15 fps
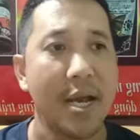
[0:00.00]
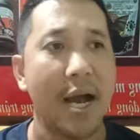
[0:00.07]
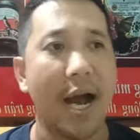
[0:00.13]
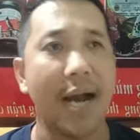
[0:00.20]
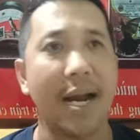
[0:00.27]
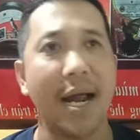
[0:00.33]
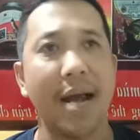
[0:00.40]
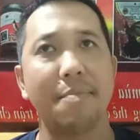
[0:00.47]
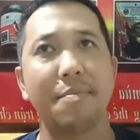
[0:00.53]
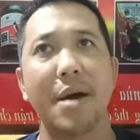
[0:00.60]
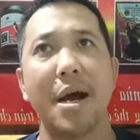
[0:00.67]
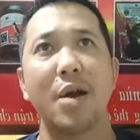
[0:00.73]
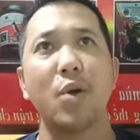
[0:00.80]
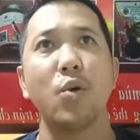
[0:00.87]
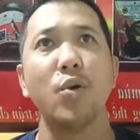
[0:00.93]
Anh em
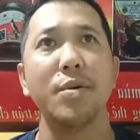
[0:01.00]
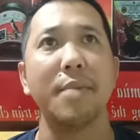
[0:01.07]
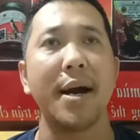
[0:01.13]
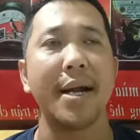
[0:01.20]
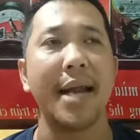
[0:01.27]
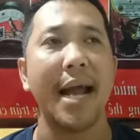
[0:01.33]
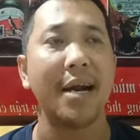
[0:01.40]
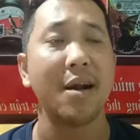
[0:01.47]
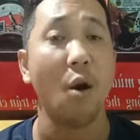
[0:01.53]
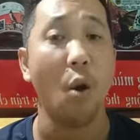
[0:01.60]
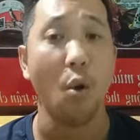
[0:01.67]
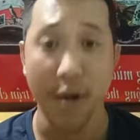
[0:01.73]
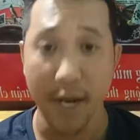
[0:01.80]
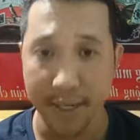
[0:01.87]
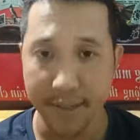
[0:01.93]
mà nuôi mà nắng nó
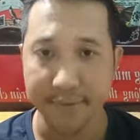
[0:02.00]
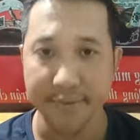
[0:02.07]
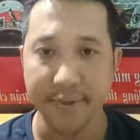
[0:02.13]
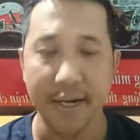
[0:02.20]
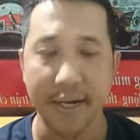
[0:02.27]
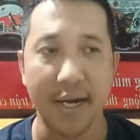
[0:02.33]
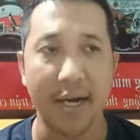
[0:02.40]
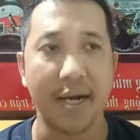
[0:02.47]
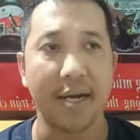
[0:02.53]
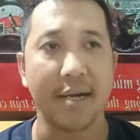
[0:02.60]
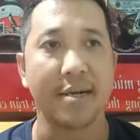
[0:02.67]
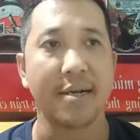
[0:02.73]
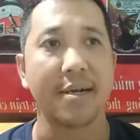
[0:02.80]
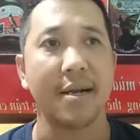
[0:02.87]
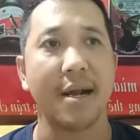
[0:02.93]
ổn định,
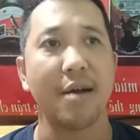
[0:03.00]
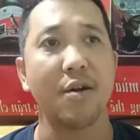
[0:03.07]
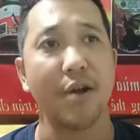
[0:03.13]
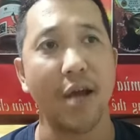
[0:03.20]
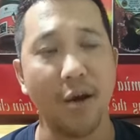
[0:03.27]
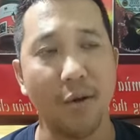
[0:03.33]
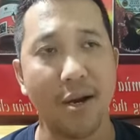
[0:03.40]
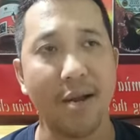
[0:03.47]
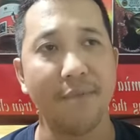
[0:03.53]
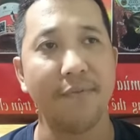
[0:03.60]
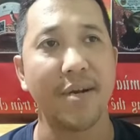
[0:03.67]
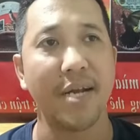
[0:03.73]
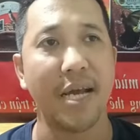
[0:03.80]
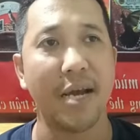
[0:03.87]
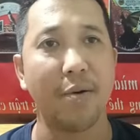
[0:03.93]
nắng nó đều, anh em
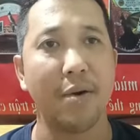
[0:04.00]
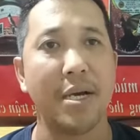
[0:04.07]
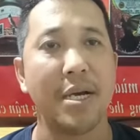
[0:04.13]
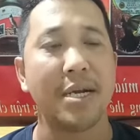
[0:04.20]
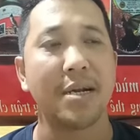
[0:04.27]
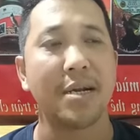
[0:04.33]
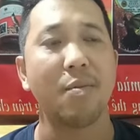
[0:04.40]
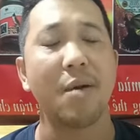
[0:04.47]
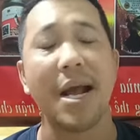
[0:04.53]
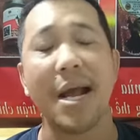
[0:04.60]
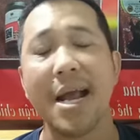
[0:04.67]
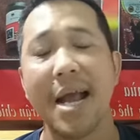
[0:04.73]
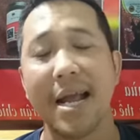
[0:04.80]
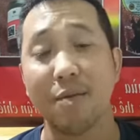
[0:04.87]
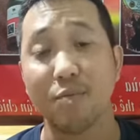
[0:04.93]
phải đều trong
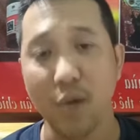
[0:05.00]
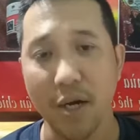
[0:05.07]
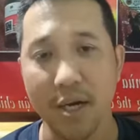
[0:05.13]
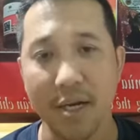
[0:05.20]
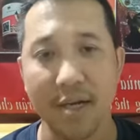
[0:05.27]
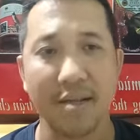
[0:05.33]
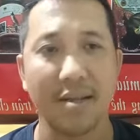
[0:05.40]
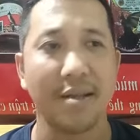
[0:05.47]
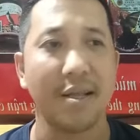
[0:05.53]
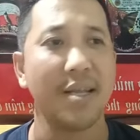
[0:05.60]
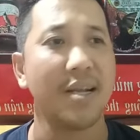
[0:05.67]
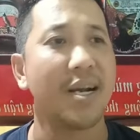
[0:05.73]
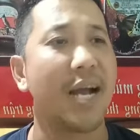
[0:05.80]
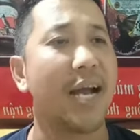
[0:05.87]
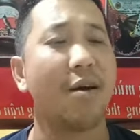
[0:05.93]
các ngày trong tuần thì
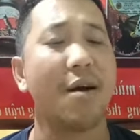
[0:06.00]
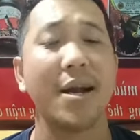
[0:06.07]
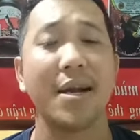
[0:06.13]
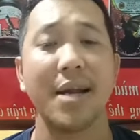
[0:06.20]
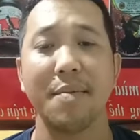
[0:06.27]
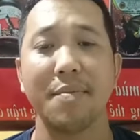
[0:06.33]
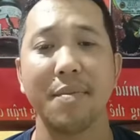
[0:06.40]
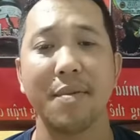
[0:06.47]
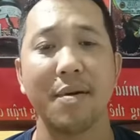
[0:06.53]
những ngày đó anh em